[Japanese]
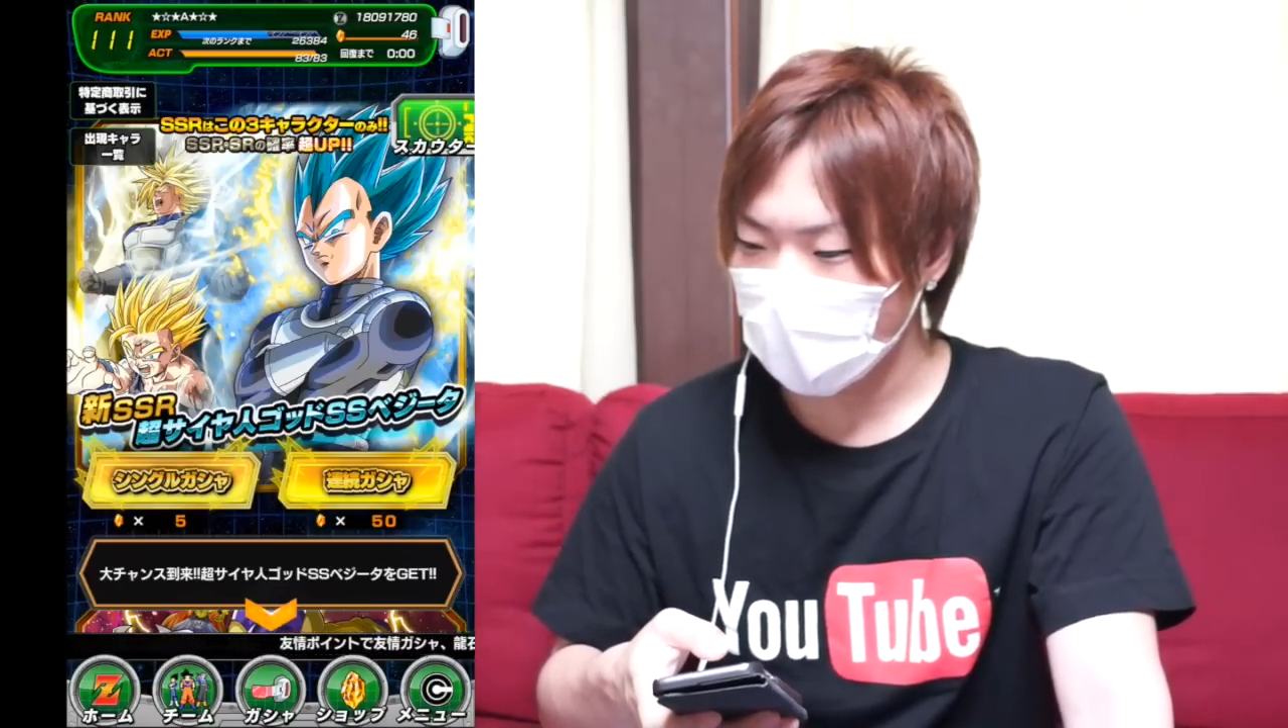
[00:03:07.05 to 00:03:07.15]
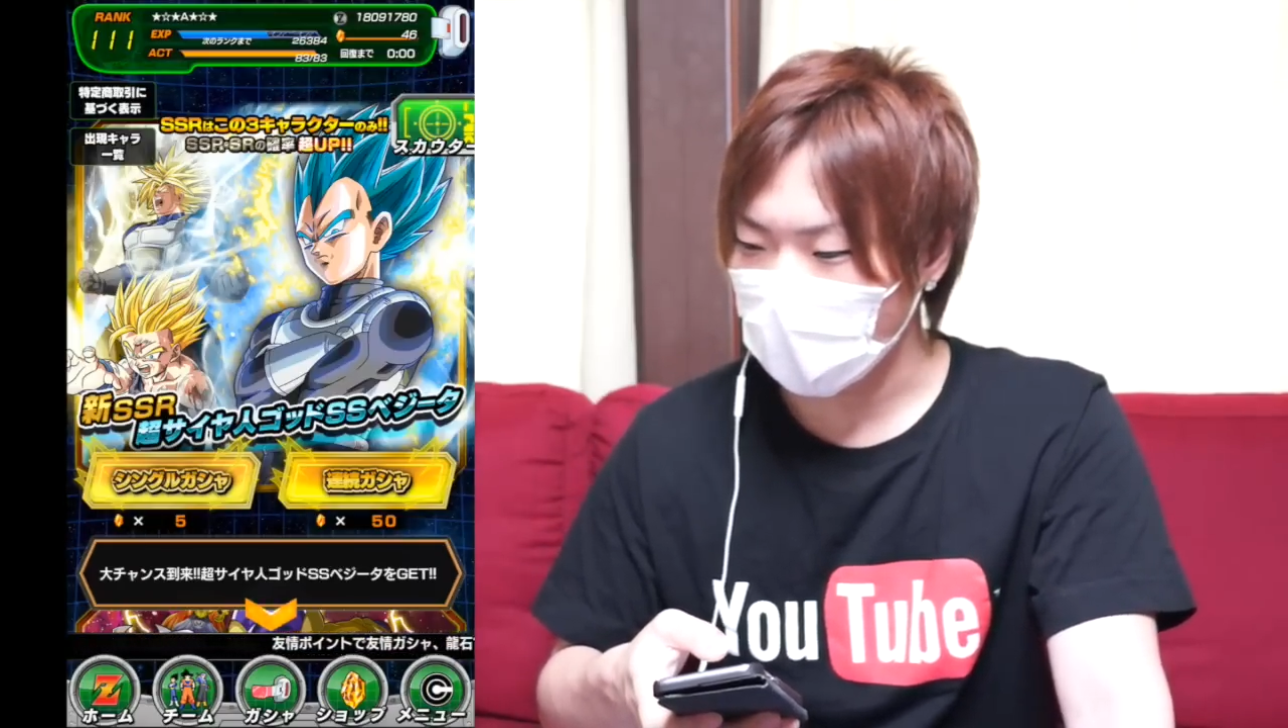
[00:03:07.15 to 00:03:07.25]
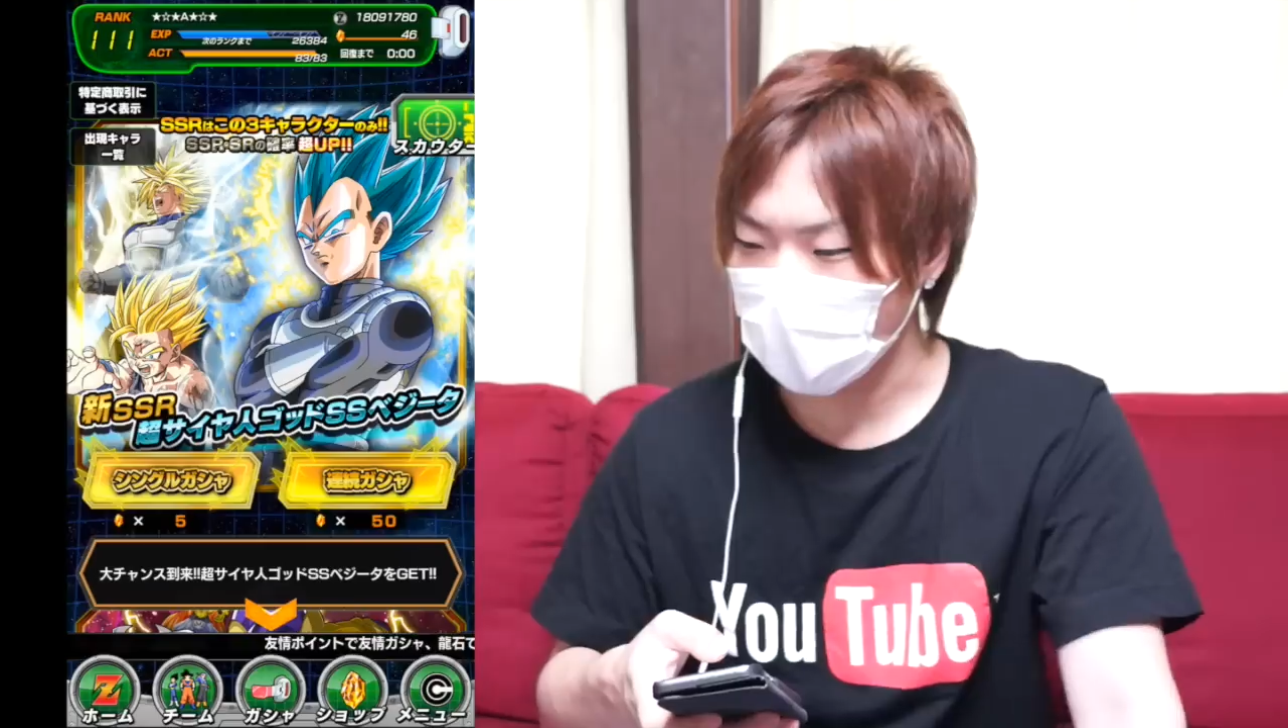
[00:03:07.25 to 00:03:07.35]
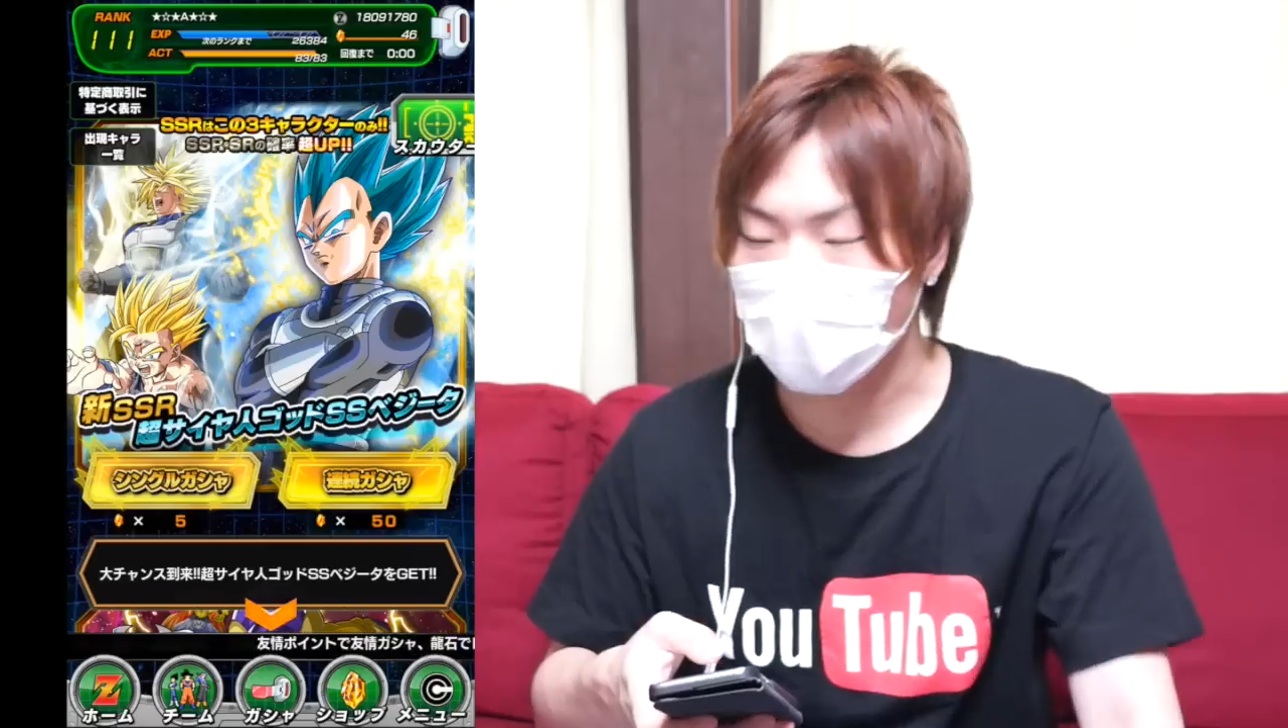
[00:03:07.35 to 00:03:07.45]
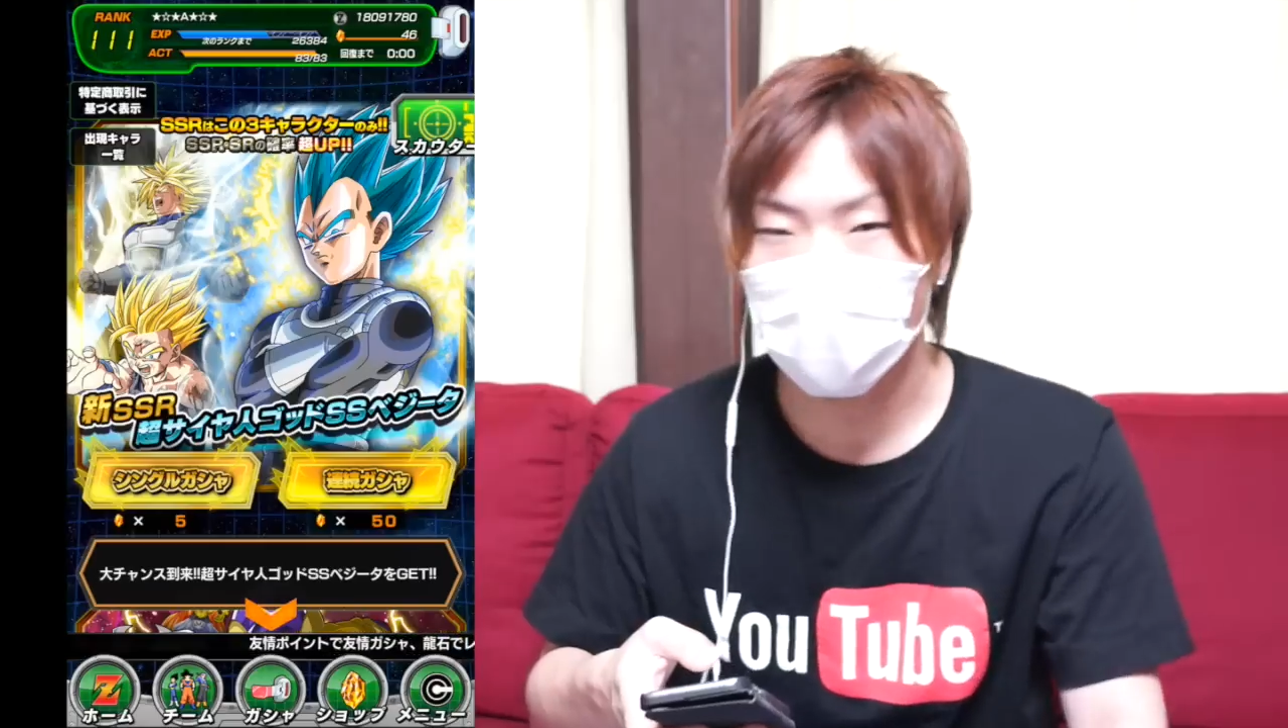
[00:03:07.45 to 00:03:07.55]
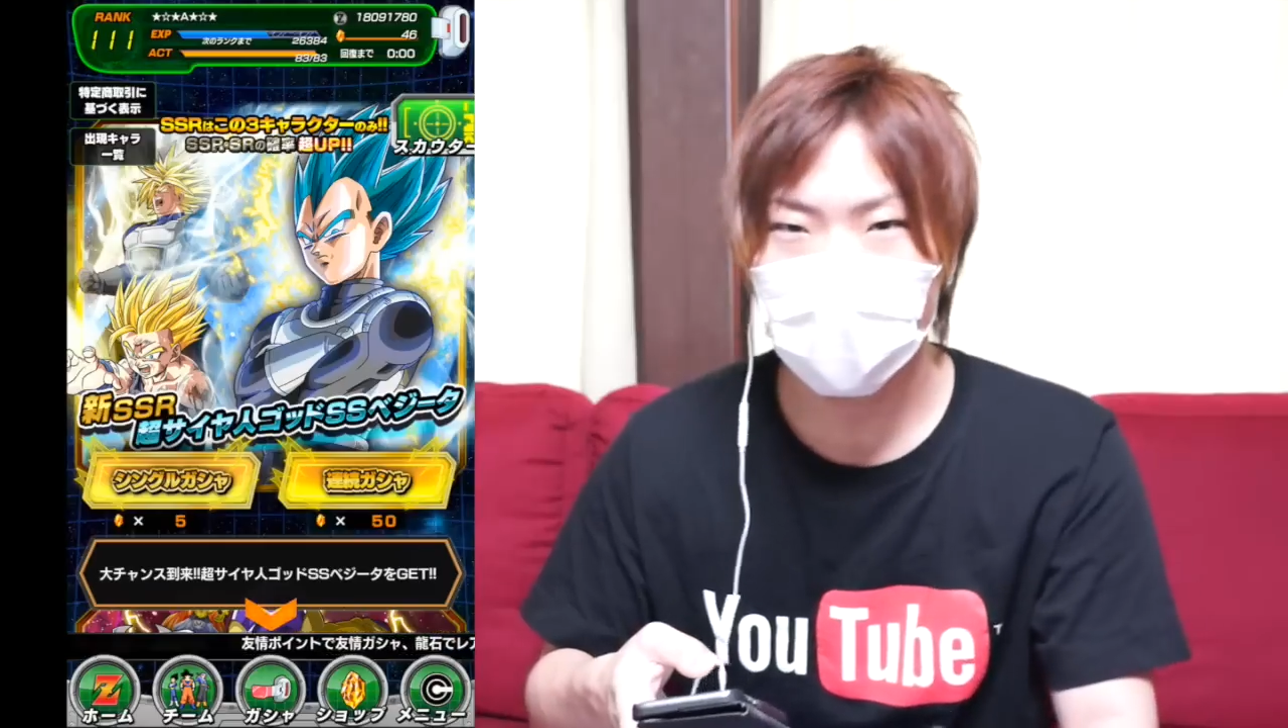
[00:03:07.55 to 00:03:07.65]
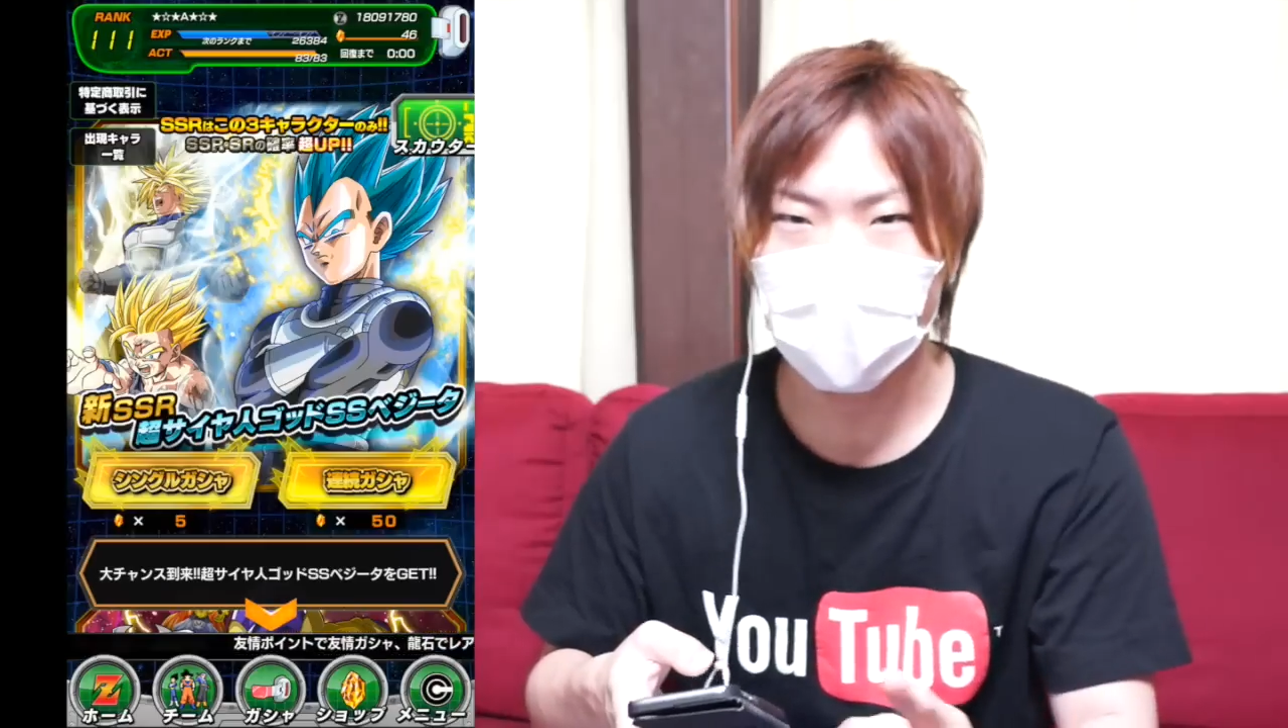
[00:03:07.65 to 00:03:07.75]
あの今